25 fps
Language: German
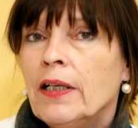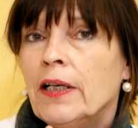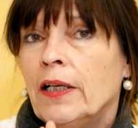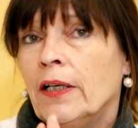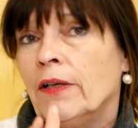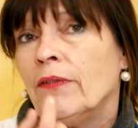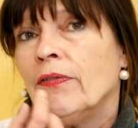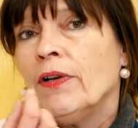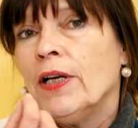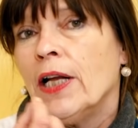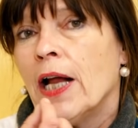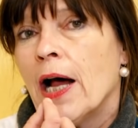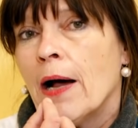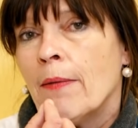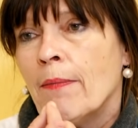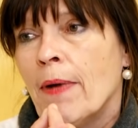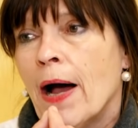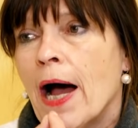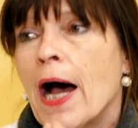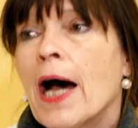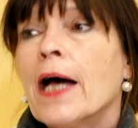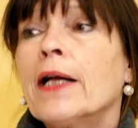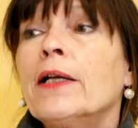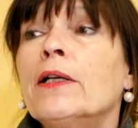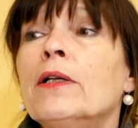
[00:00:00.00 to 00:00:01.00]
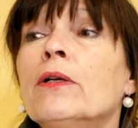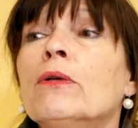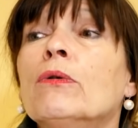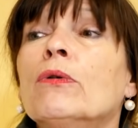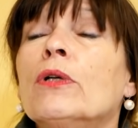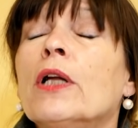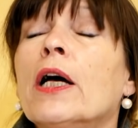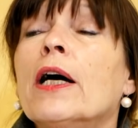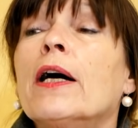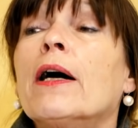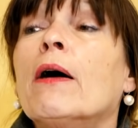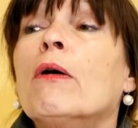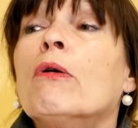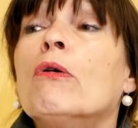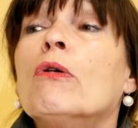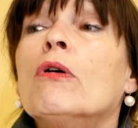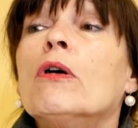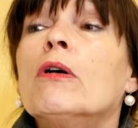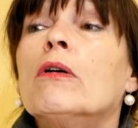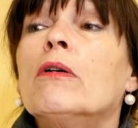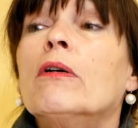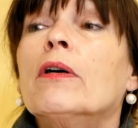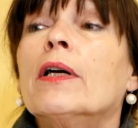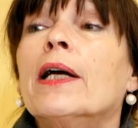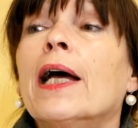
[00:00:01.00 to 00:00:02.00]
entweder am harten oder
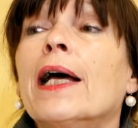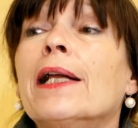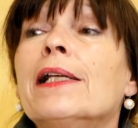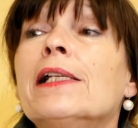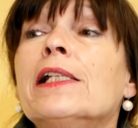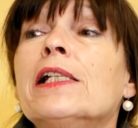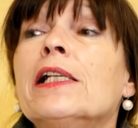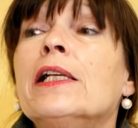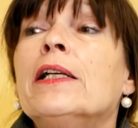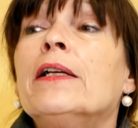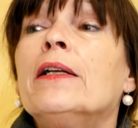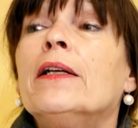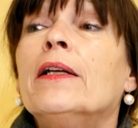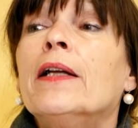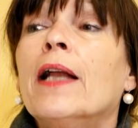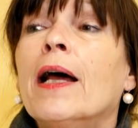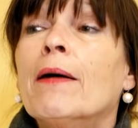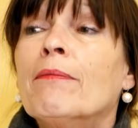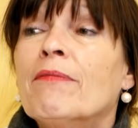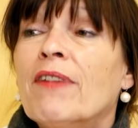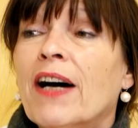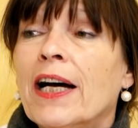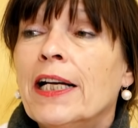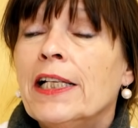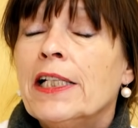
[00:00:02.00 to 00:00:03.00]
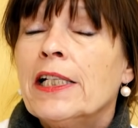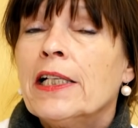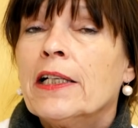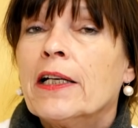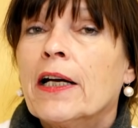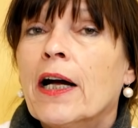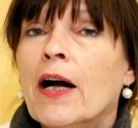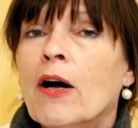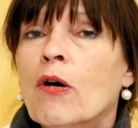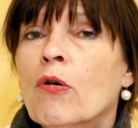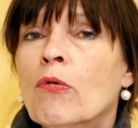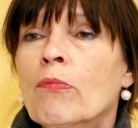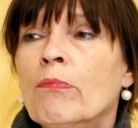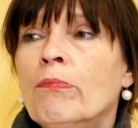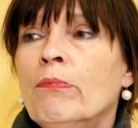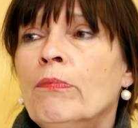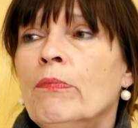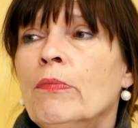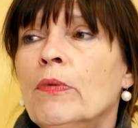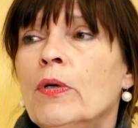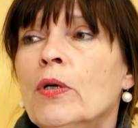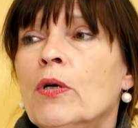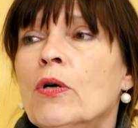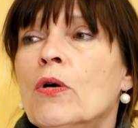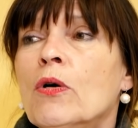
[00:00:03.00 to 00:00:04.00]
auch ganz hinten am weichen Gaumen.